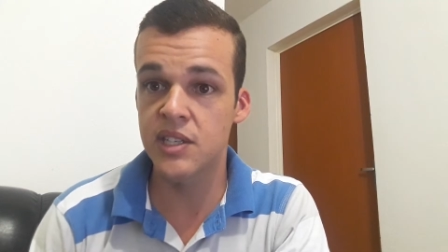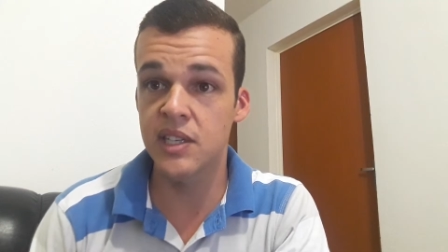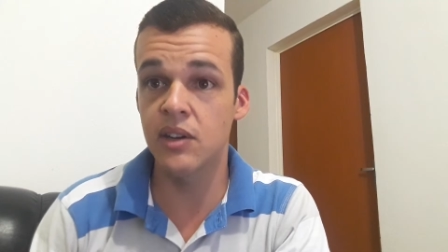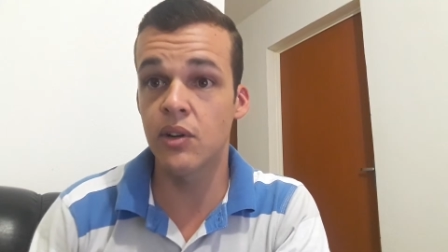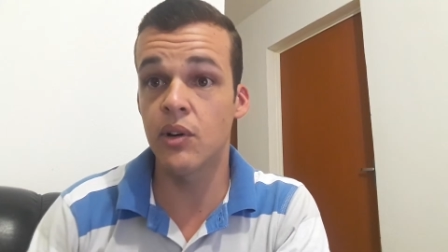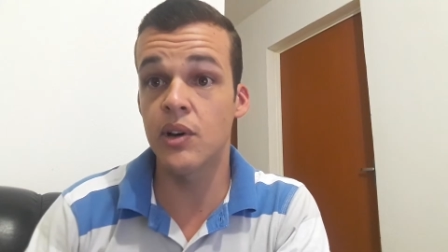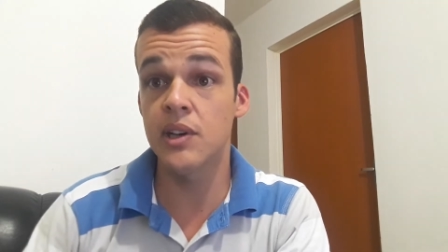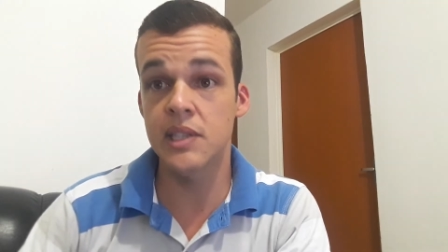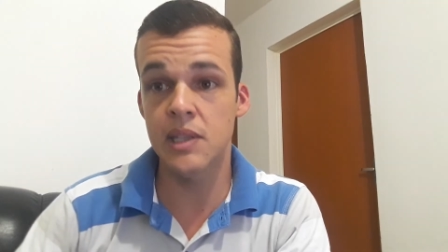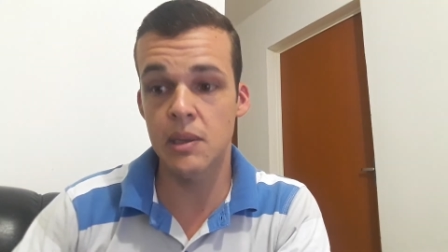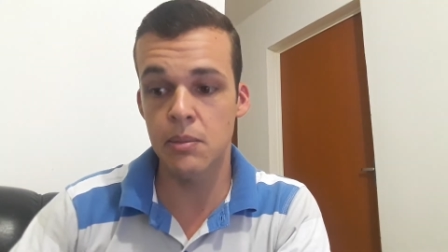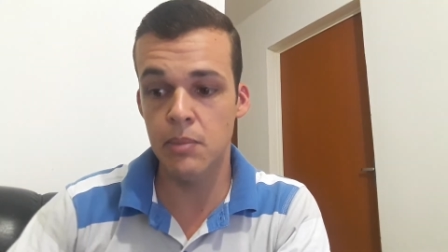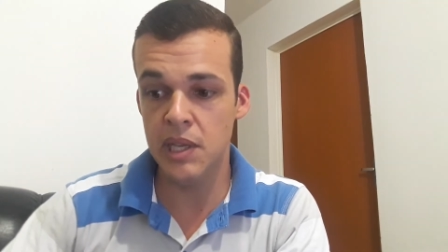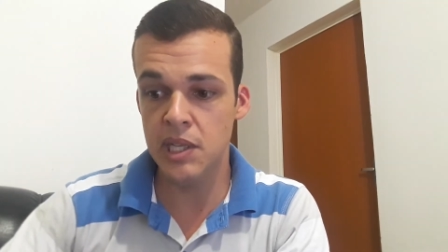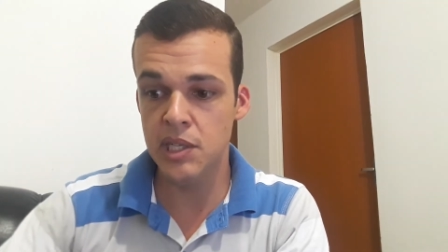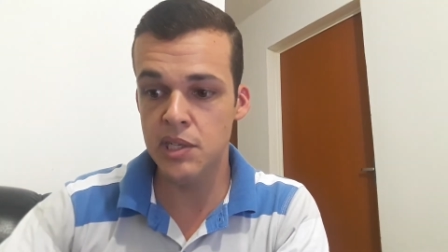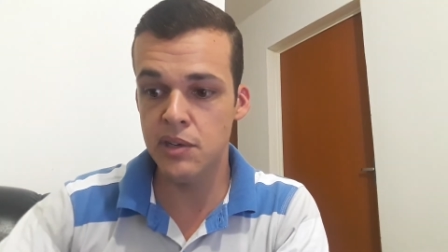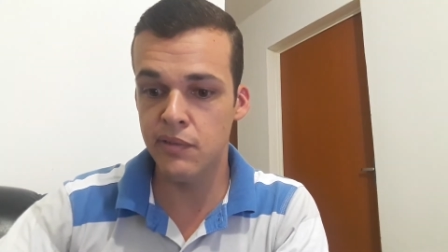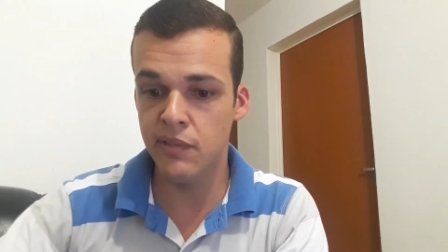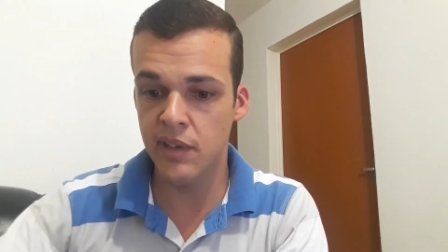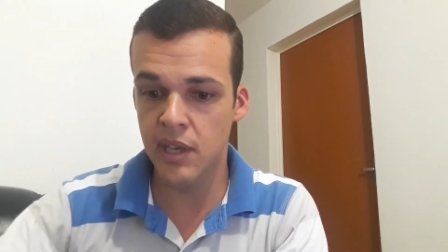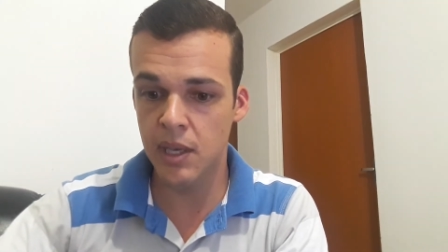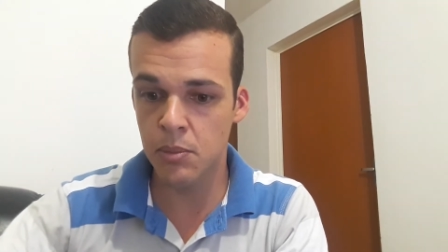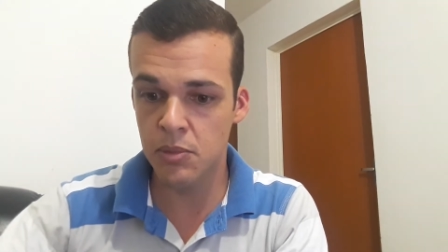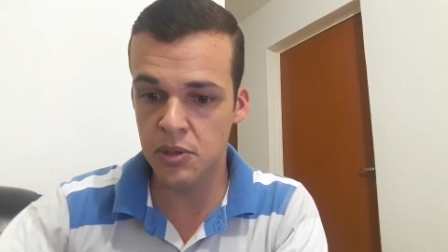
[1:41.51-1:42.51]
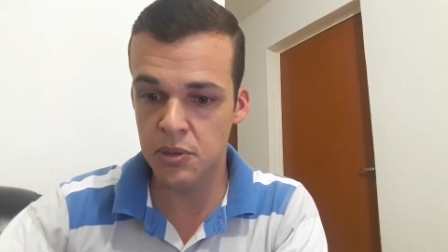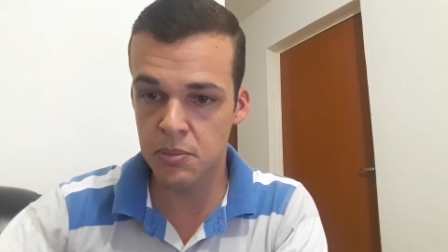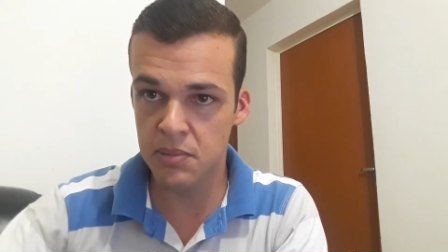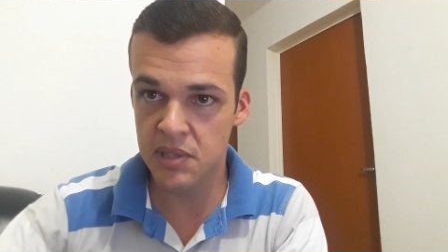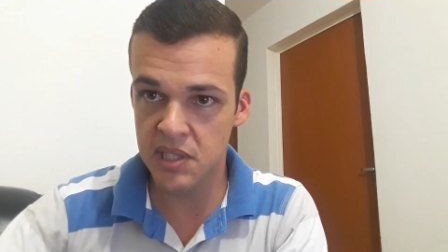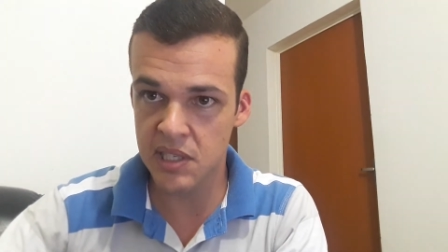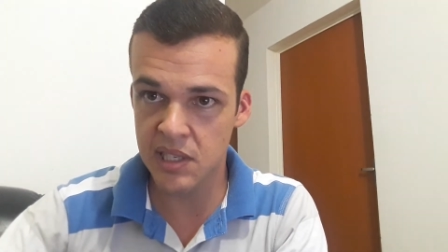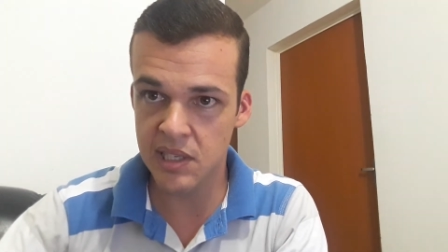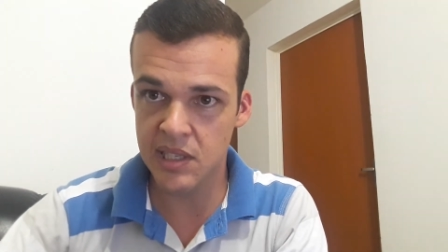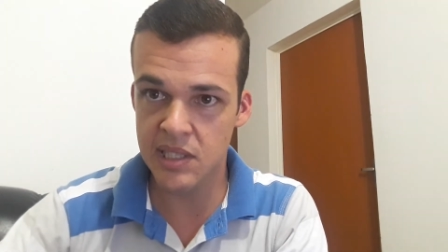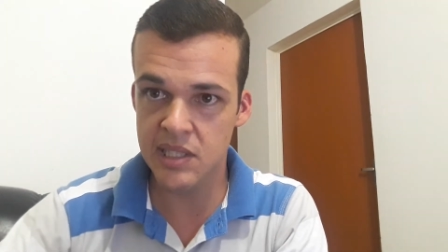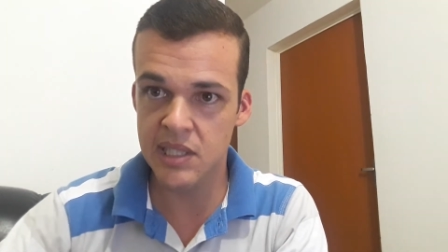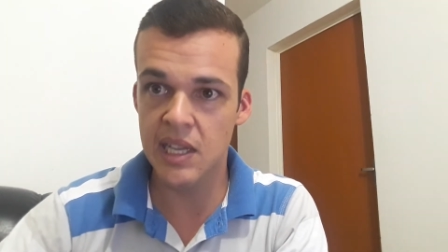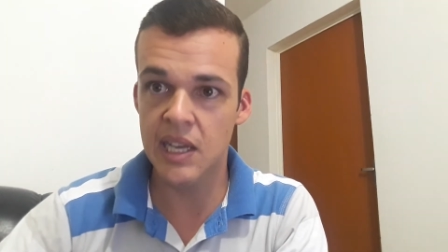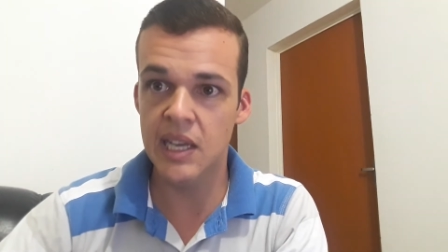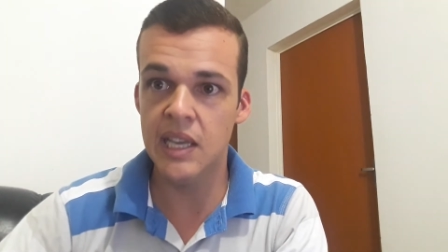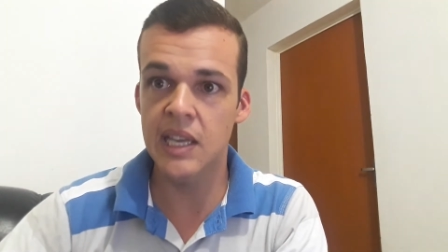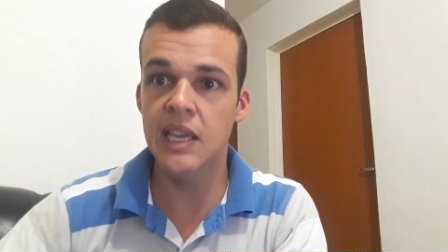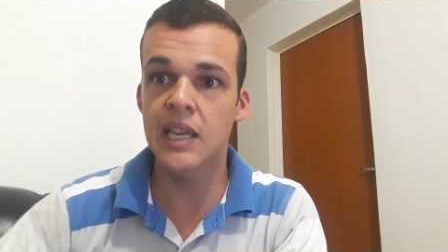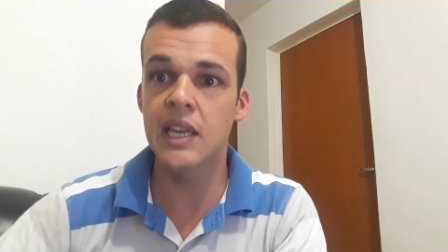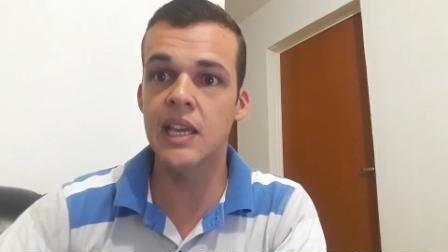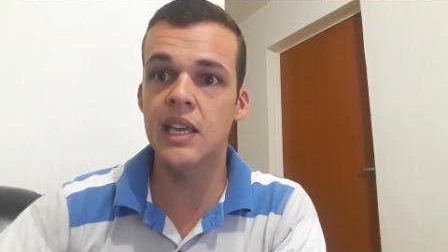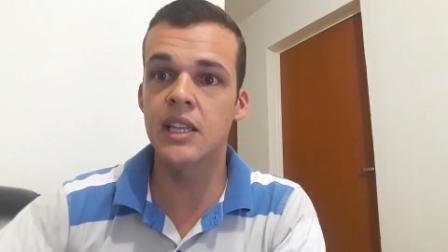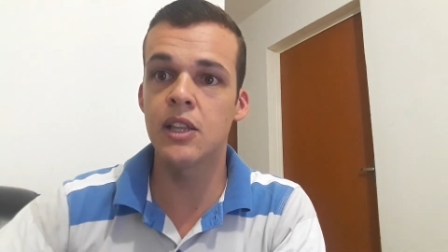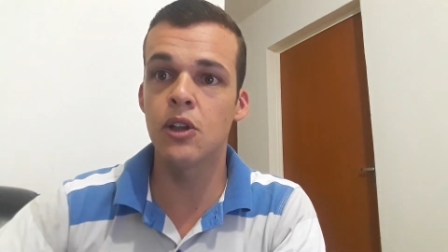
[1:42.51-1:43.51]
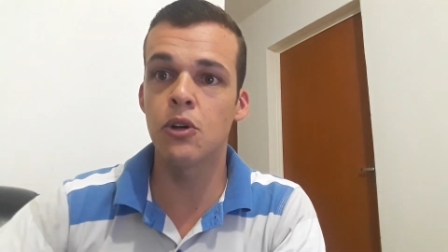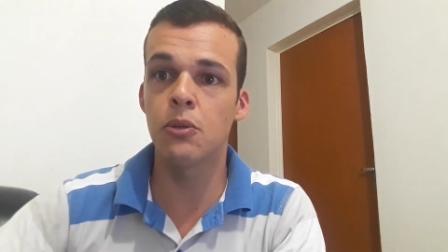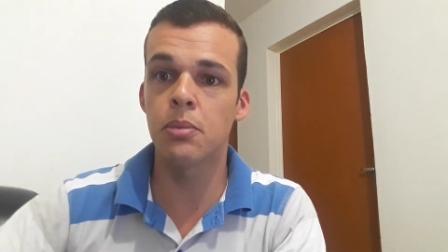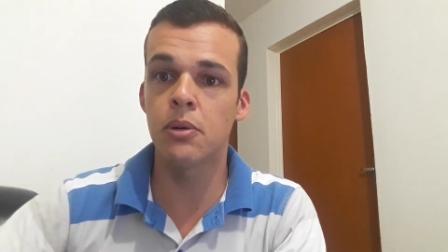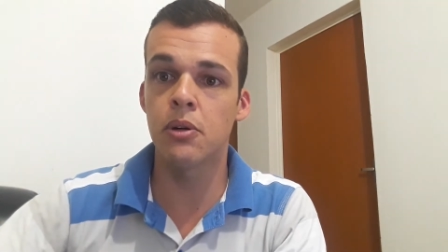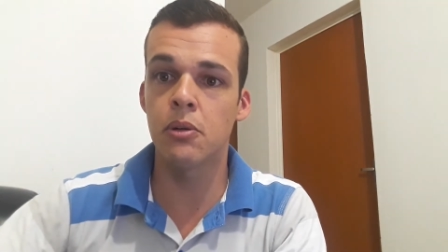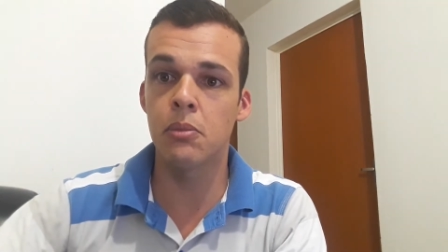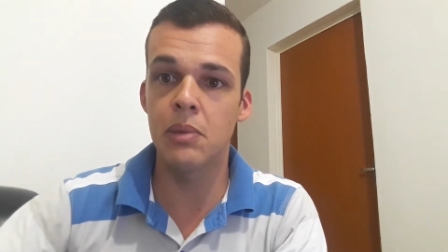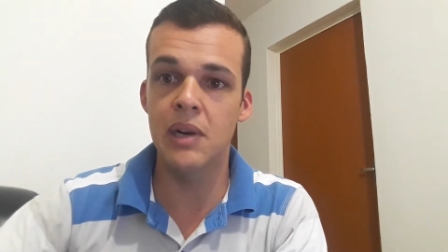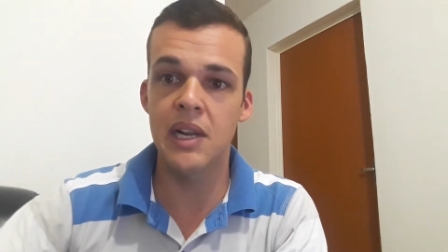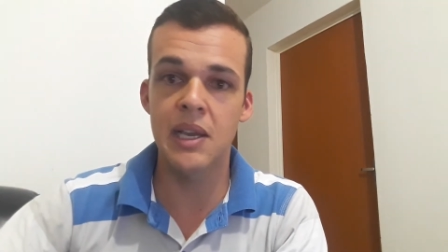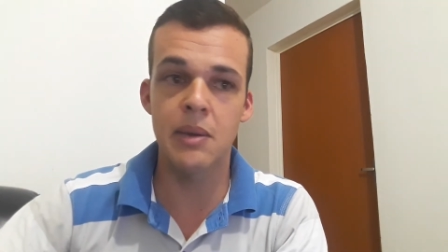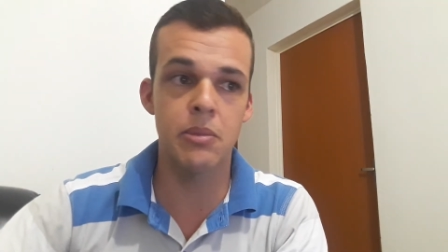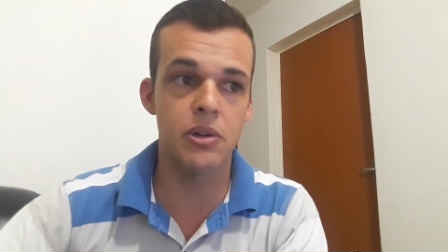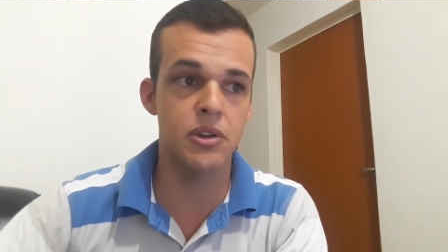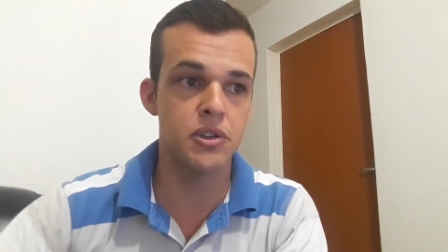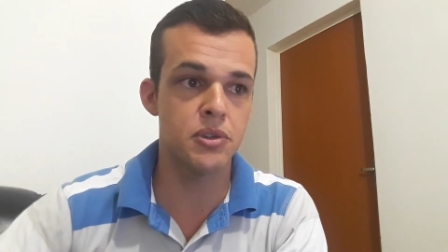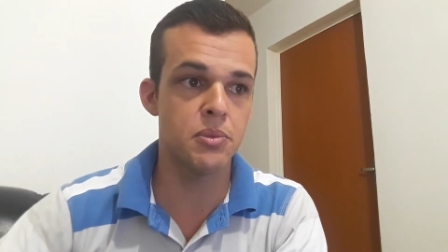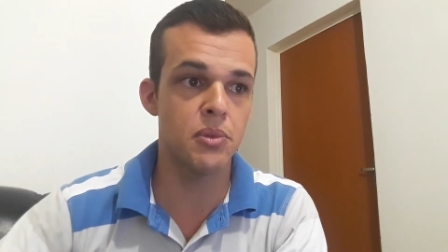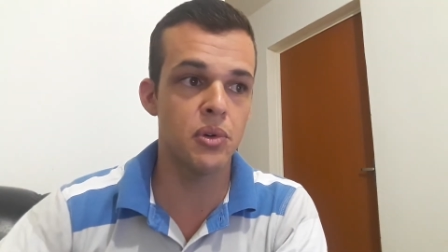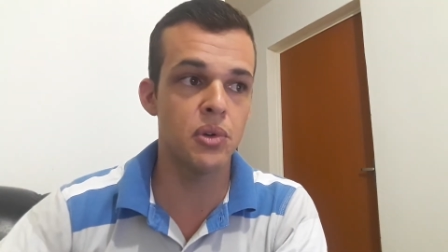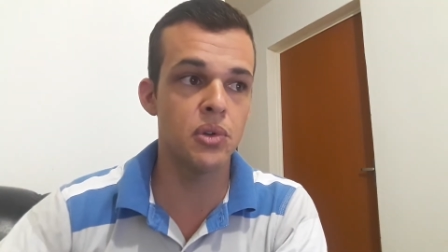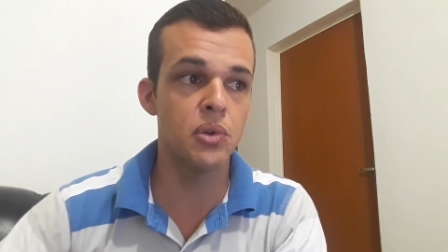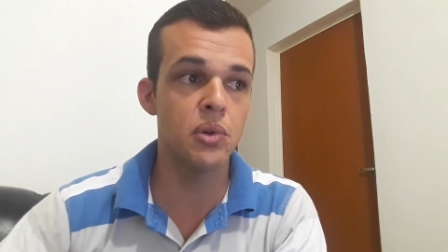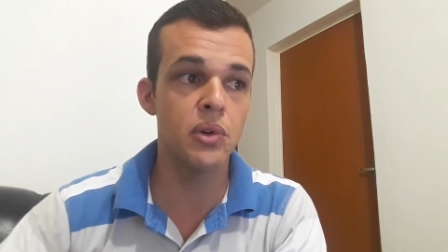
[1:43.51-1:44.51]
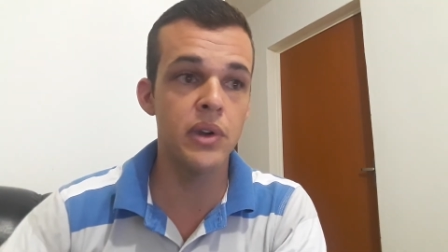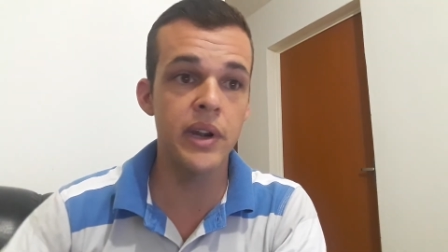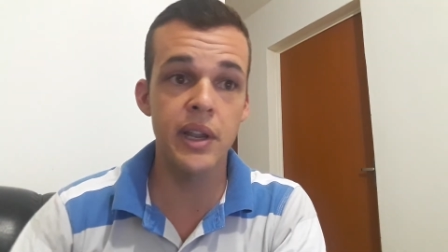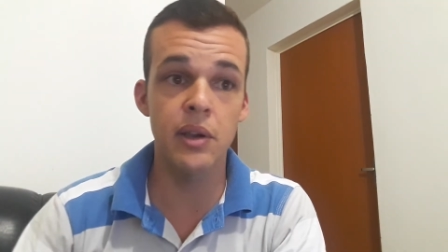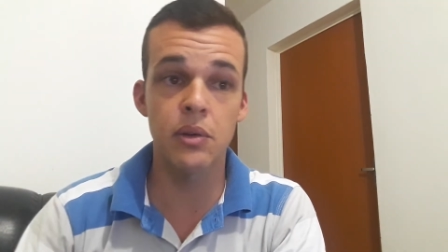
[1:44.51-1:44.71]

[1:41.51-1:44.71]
E nós também tivemos piscinas da IG que deu problema nos motores,